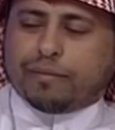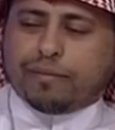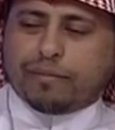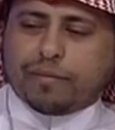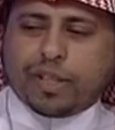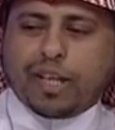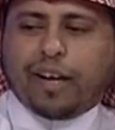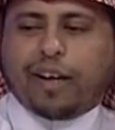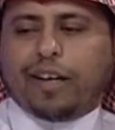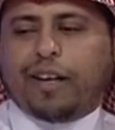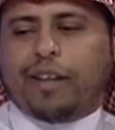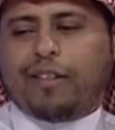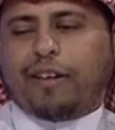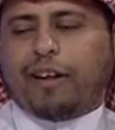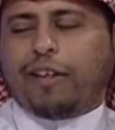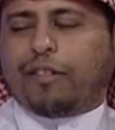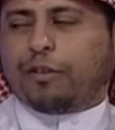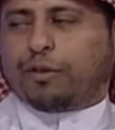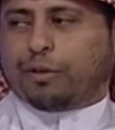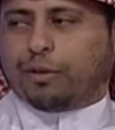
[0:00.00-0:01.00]
شهرين
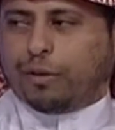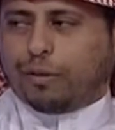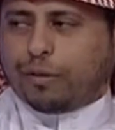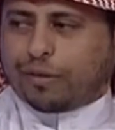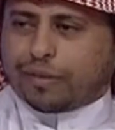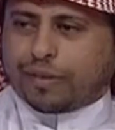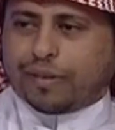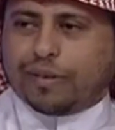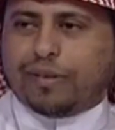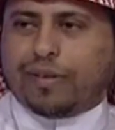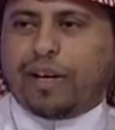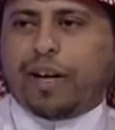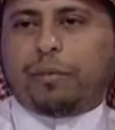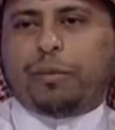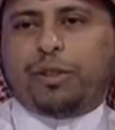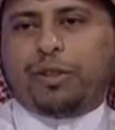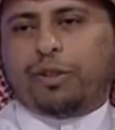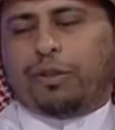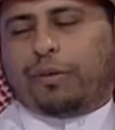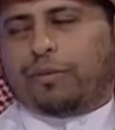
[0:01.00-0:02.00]
ثلاث شهور
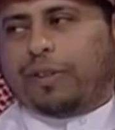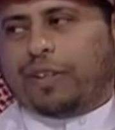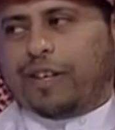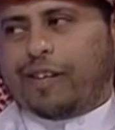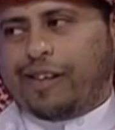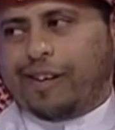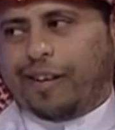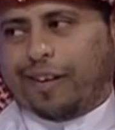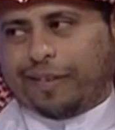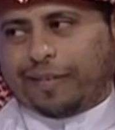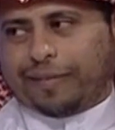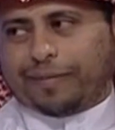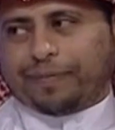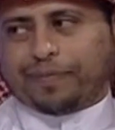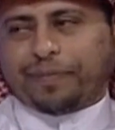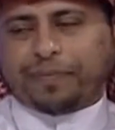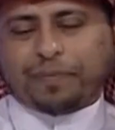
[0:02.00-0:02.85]
اربع شهور بالكثير حلو